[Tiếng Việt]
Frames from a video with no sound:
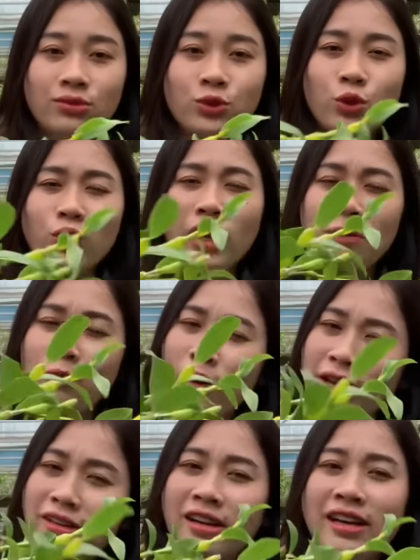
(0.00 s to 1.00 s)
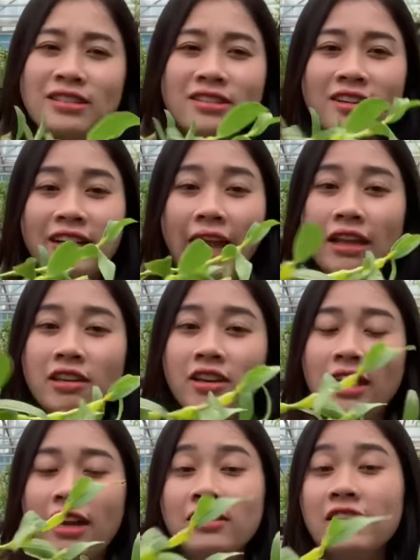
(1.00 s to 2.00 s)
Chuỗi ngọc hoa rất là xinh cả nhà ơi.
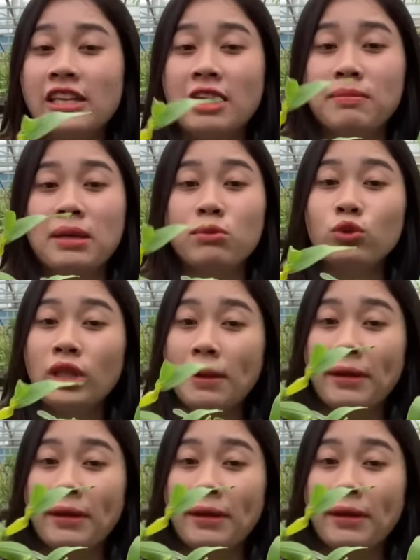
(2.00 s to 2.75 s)
Anh chị nhà mình muốn tham